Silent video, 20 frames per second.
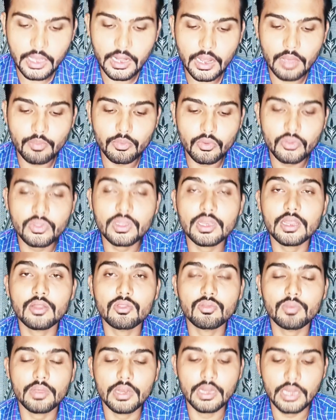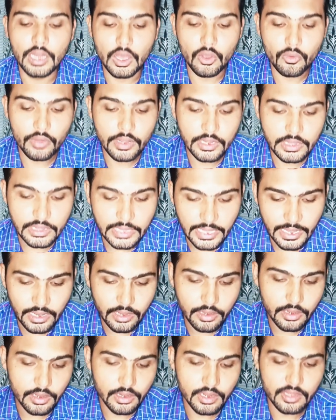अगर आपको सेंटेंस में नाउ एंड
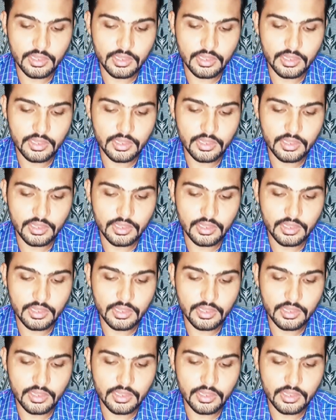देन